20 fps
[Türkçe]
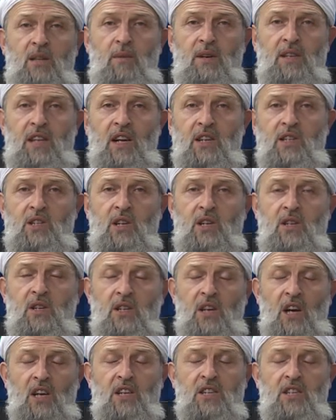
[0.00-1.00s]
ederse
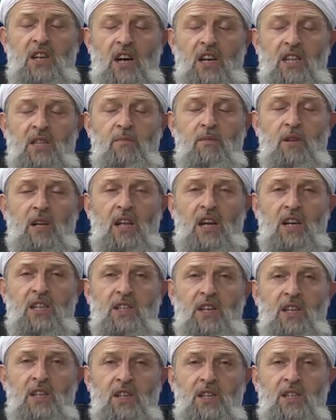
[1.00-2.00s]
yardım
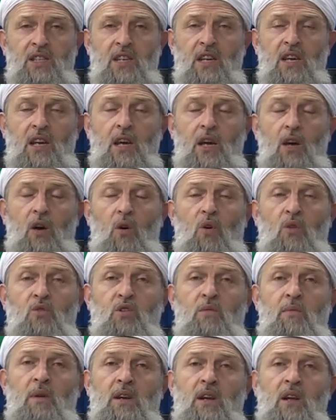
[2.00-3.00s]
dilerseniz o
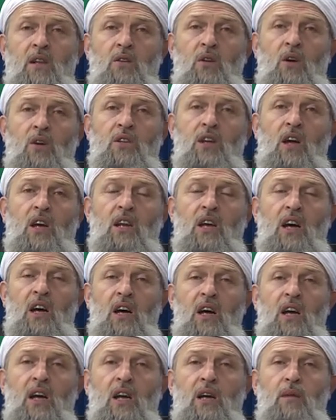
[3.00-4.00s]
zaman Allah Teala
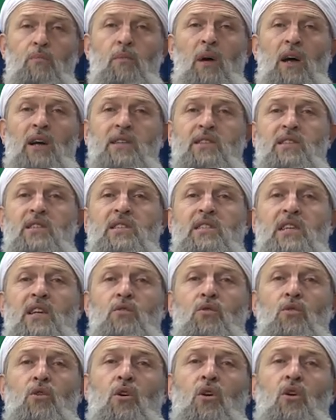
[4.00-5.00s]
ben size
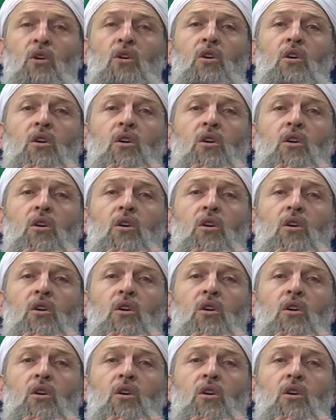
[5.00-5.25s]
diyor